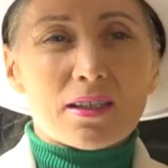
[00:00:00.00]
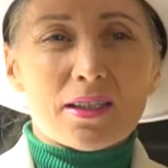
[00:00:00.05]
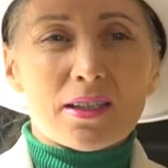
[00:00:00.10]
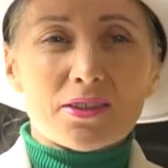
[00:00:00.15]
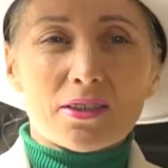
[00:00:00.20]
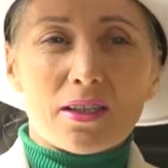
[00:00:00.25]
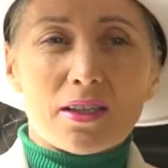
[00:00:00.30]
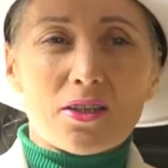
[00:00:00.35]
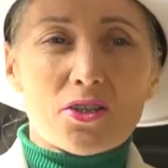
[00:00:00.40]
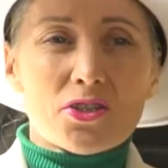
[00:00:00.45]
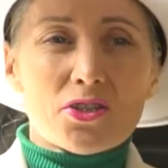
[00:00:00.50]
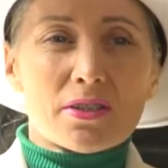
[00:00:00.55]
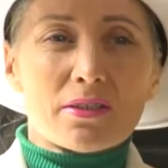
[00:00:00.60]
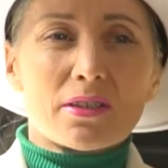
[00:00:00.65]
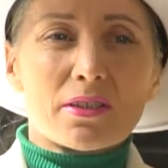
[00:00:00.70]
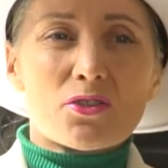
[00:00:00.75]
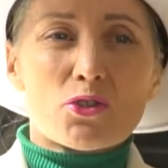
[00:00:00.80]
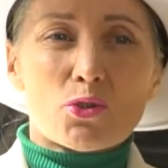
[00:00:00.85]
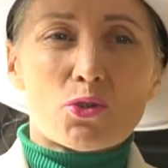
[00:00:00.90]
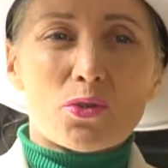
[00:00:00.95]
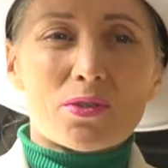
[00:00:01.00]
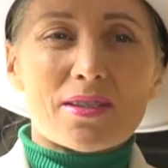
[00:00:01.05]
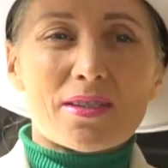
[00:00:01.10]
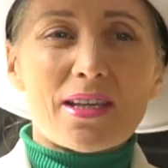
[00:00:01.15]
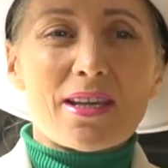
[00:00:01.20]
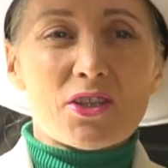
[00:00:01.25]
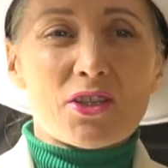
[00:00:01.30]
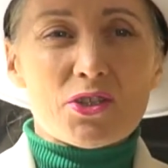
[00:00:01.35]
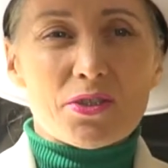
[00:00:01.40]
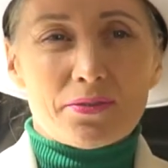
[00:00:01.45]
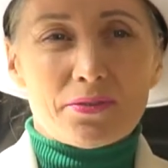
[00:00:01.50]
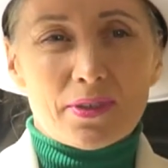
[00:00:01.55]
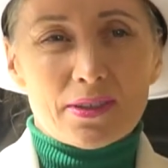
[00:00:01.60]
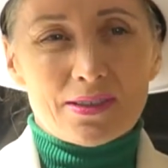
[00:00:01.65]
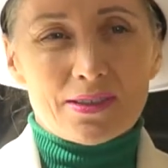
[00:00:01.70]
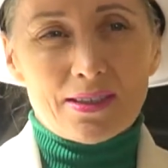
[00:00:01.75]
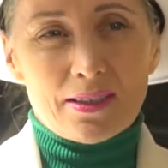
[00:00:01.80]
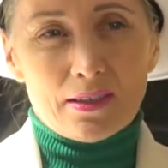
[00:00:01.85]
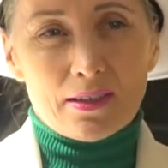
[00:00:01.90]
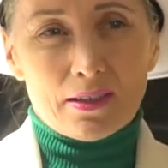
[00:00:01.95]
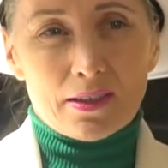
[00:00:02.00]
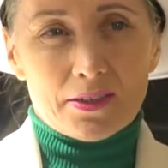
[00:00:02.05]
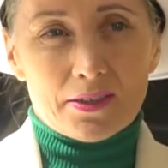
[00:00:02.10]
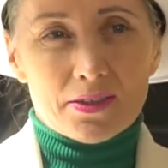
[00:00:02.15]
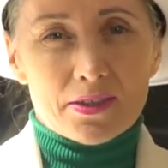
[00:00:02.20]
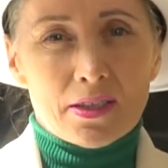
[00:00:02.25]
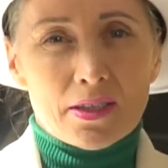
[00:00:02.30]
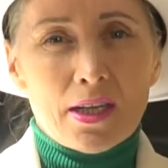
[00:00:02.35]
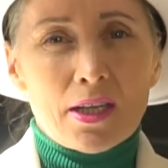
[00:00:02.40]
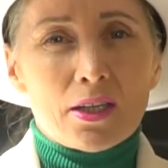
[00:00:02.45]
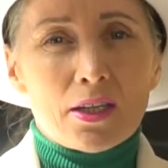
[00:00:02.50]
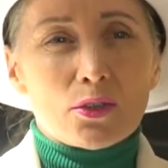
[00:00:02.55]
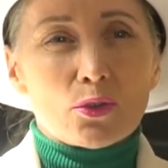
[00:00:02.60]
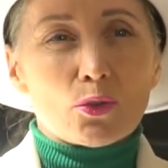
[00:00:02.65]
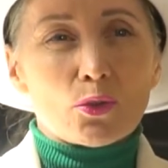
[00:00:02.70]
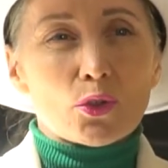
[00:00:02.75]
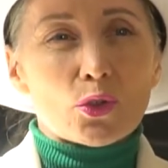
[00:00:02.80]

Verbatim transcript: категорично говорить, что нечего делать. Но